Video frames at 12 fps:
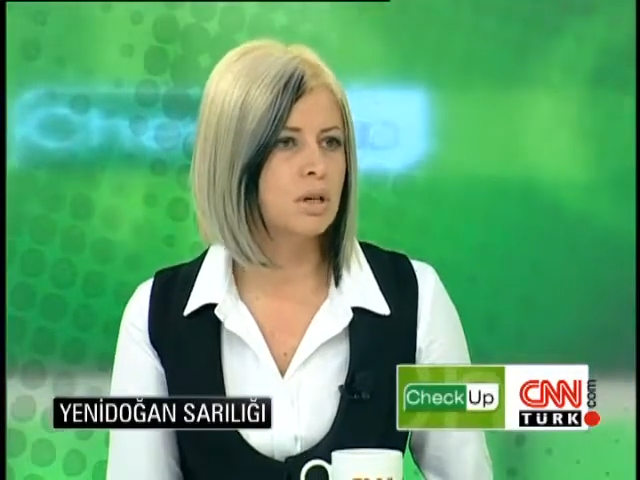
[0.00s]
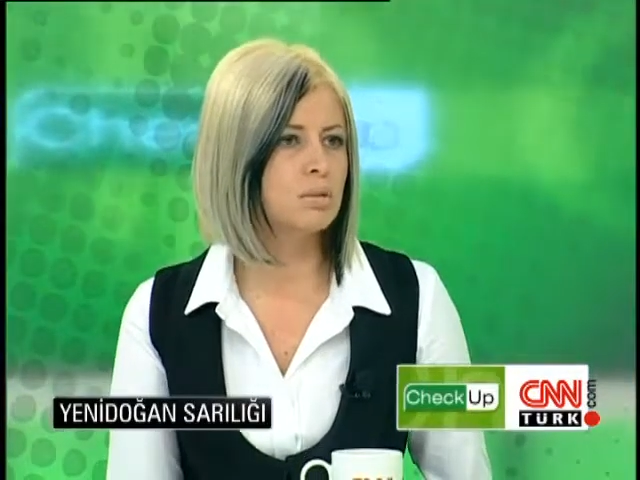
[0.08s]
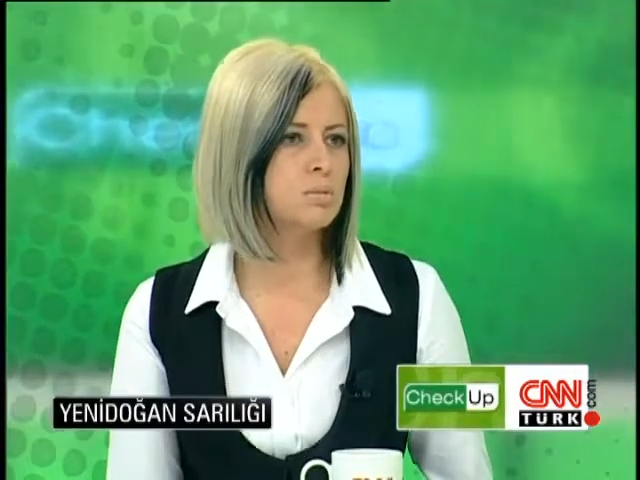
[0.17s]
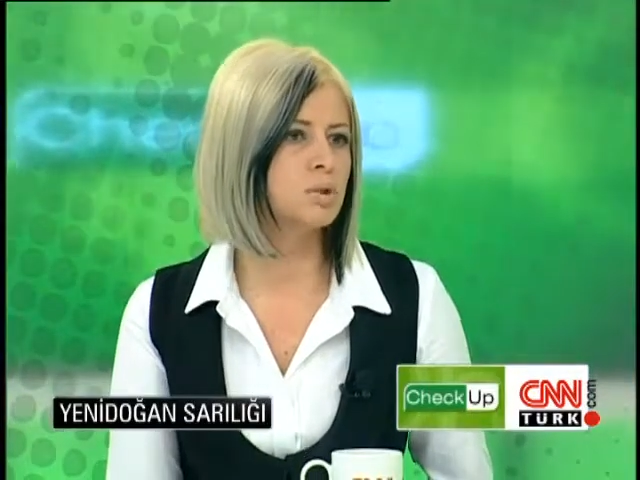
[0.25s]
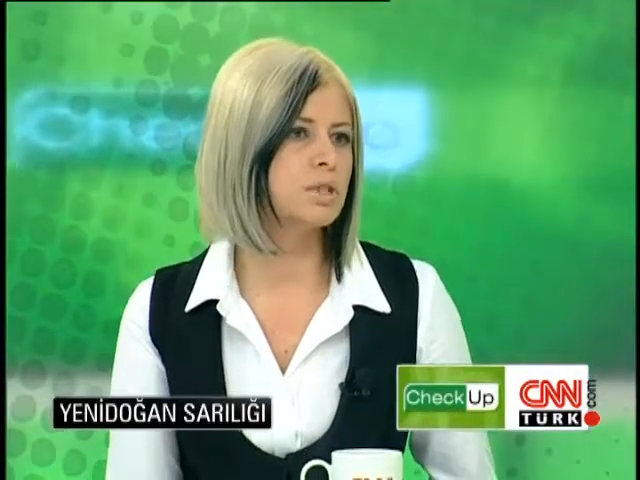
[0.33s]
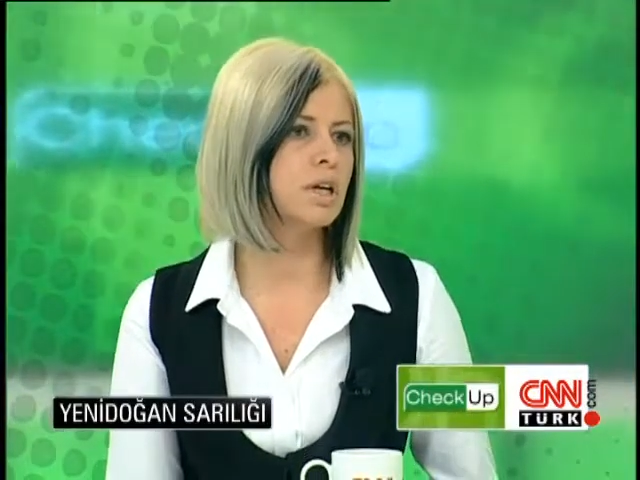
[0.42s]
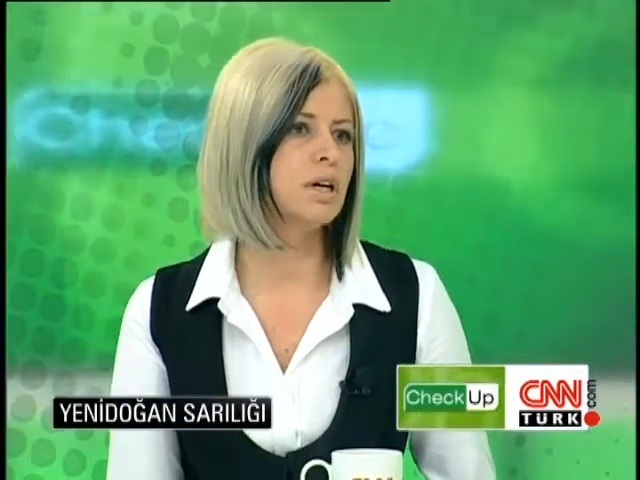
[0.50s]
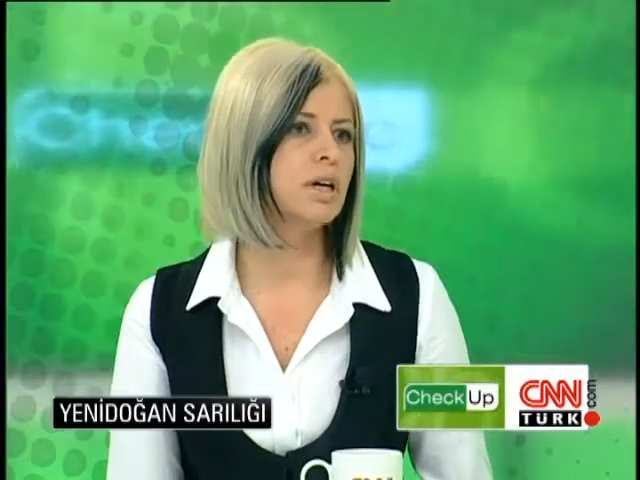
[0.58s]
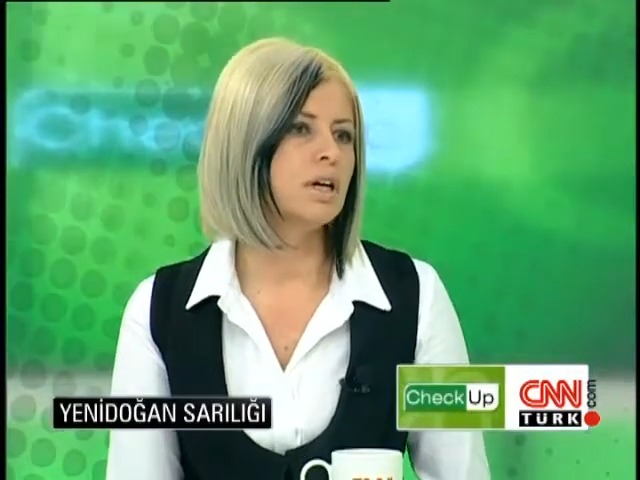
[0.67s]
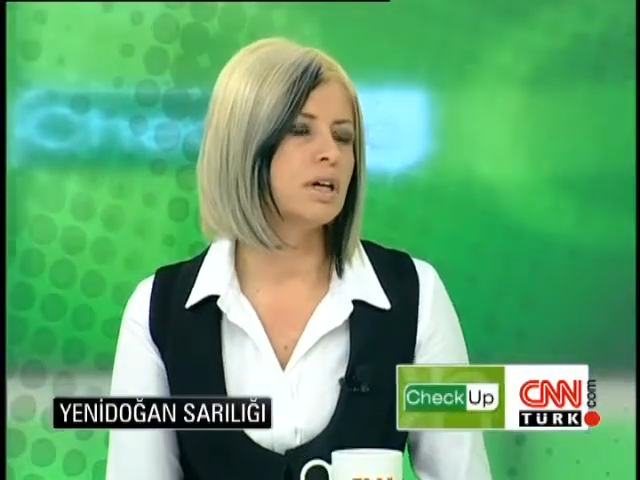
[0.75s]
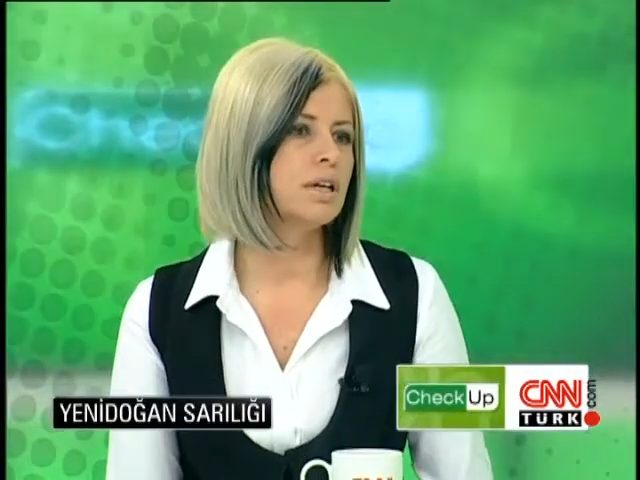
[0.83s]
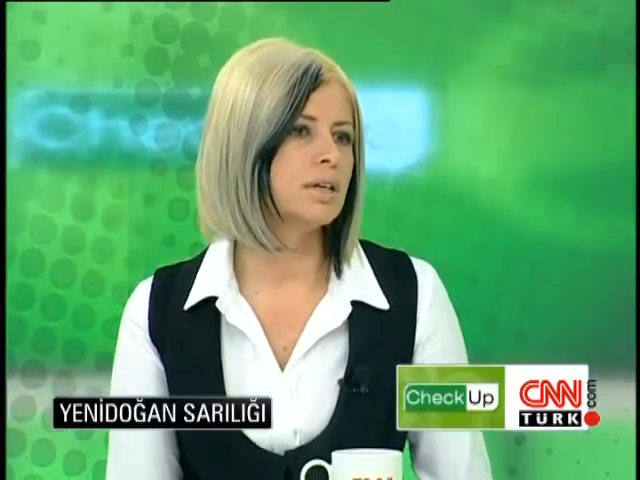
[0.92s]
Bu da
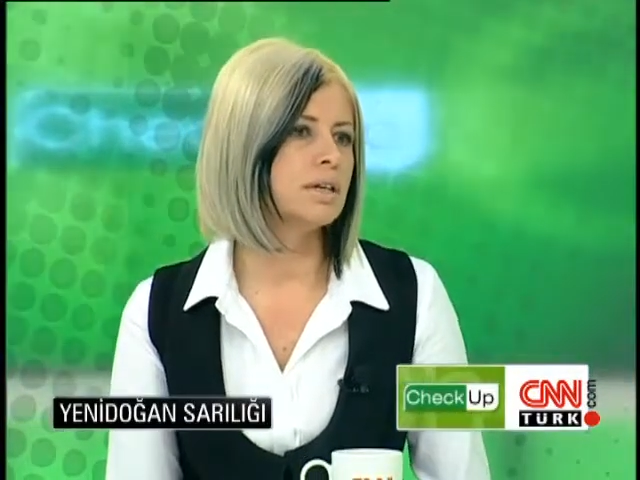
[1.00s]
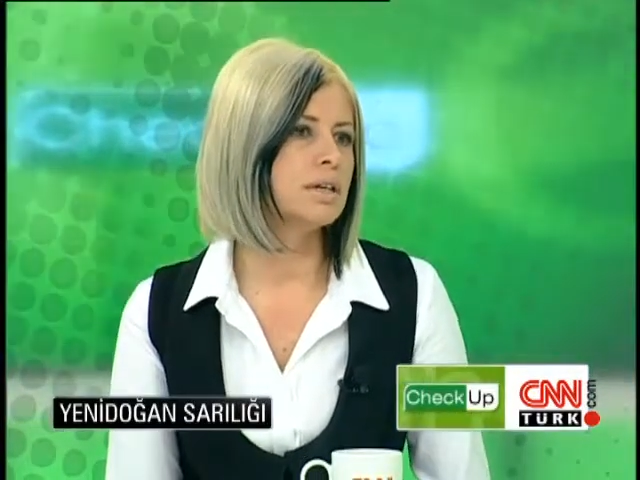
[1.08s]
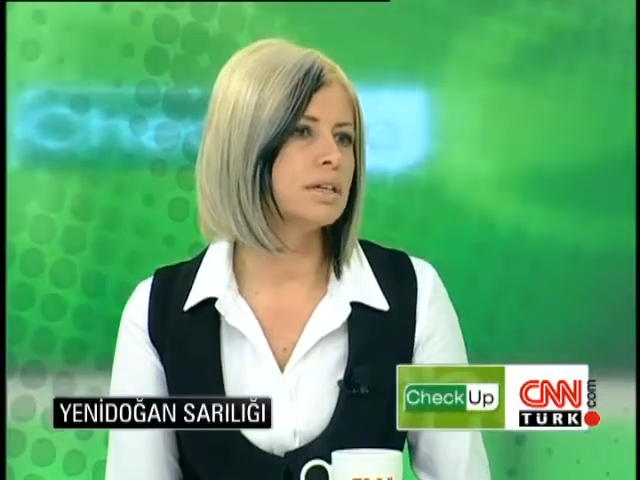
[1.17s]
e,